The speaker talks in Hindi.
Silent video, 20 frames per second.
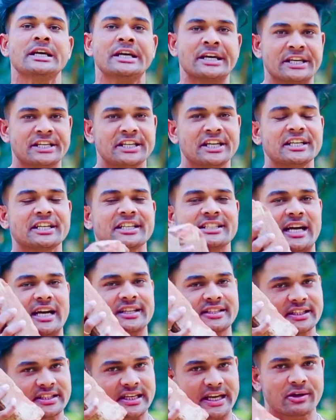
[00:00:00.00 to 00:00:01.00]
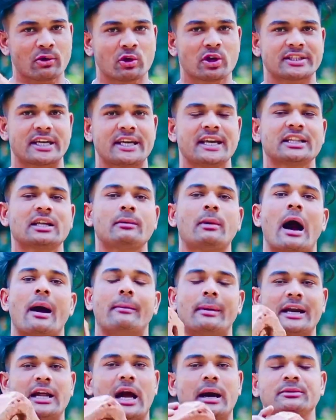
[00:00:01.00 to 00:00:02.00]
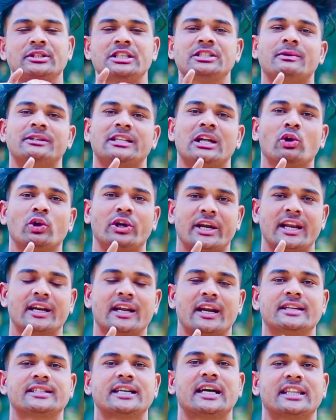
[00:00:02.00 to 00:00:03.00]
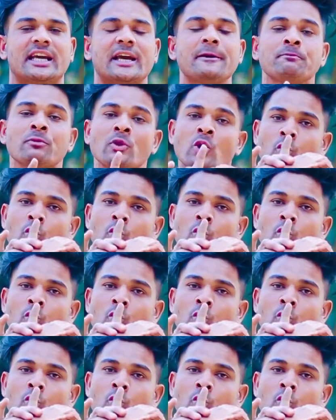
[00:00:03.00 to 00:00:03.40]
इंजरी के चांसेस नहीं होने चाहिए एकदम हमारे हम जिस मसल को ट्रेन करना चाहते हैं